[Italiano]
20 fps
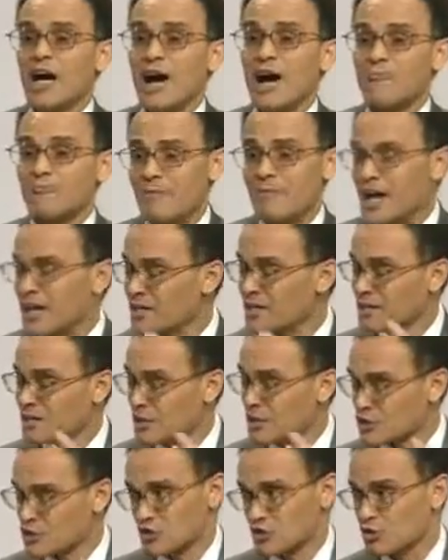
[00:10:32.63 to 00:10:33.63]
A
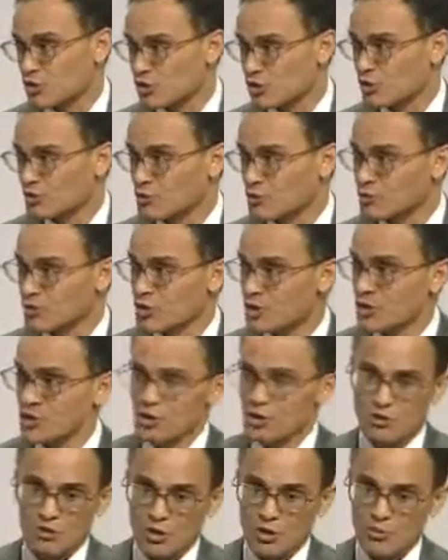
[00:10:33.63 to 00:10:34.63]
parte ciò,
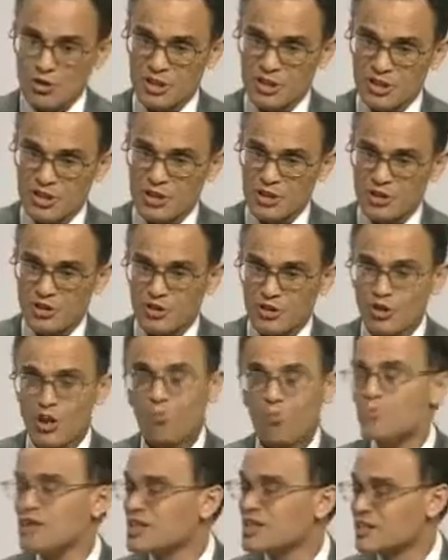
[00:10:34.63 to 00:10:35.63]
come dire,
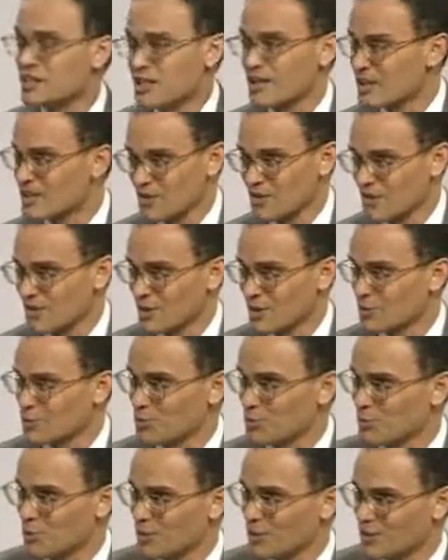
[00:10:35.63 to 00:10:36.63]
non mi interessa
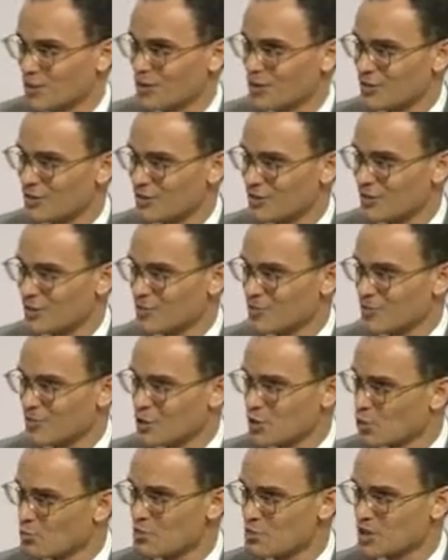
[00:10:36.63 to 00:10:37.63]
tutto il resto,
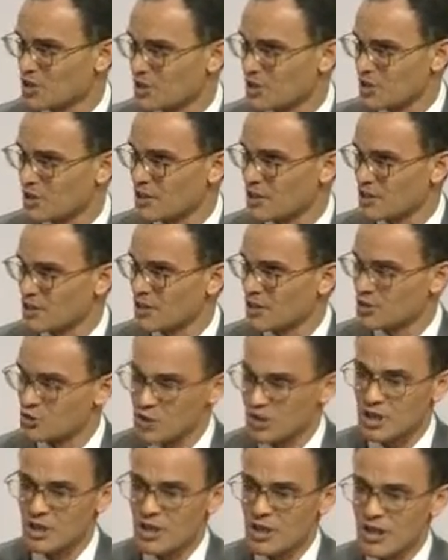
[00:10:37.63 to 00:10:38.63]
non mi interessa.
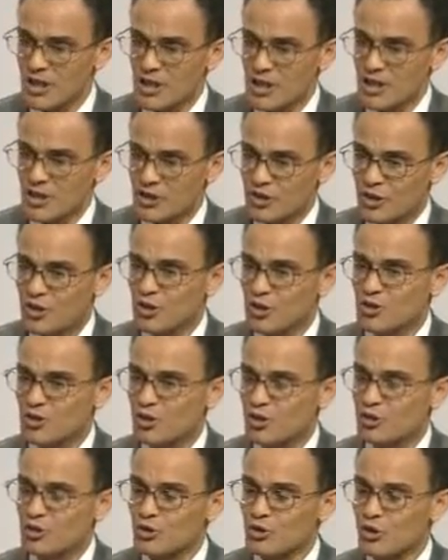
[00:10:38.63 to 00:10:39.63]
Cioè, io
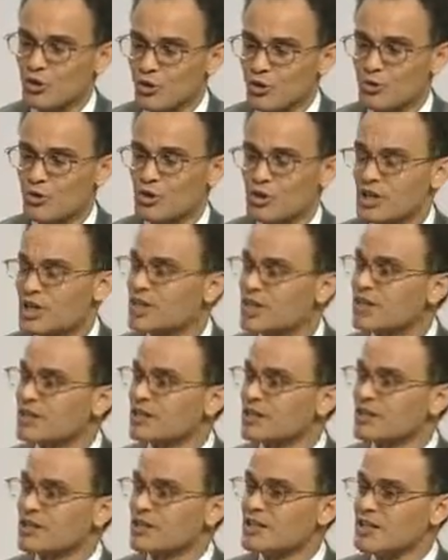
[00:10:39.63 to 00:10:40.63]
sono
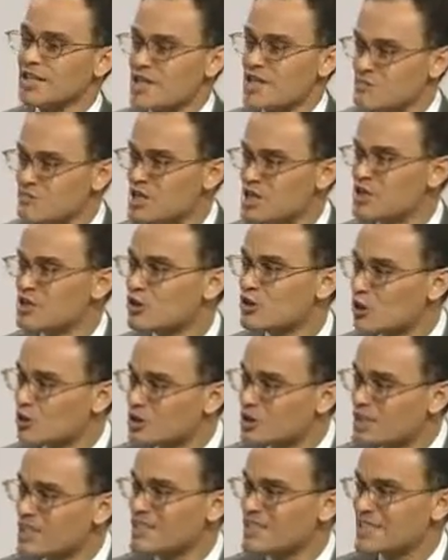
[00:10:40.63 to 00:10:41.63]
un
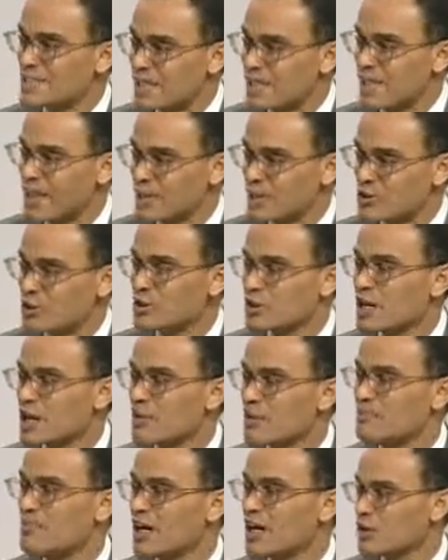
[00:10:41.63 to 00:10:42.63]
nemico dichiarato
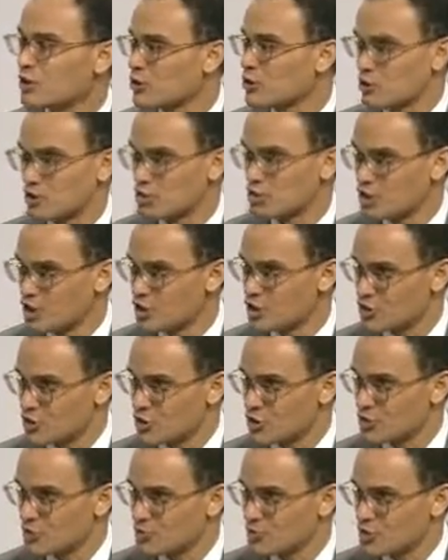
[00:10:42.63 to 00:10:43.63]
della par
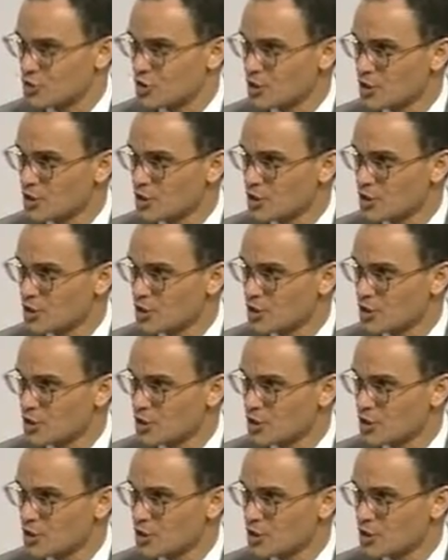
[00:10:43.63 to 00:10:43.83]
condicio.